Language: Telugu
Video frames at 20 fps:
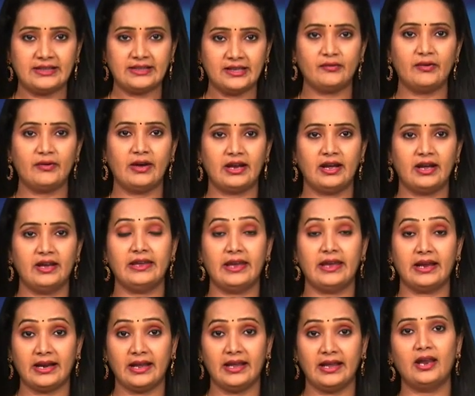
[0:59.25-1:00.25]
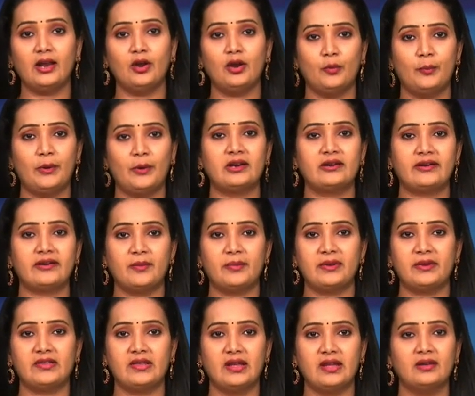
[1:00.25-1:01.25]
తద్వారా ఎక్కడైనా లోపాలు
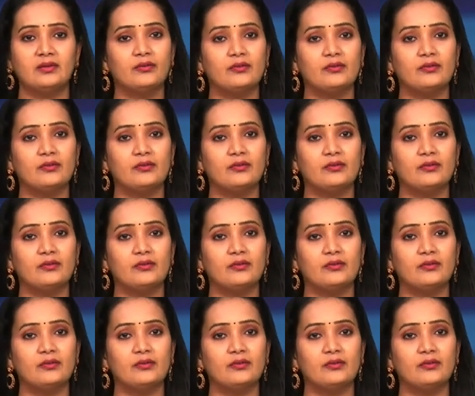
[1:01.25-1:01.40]
కనిపిస్తే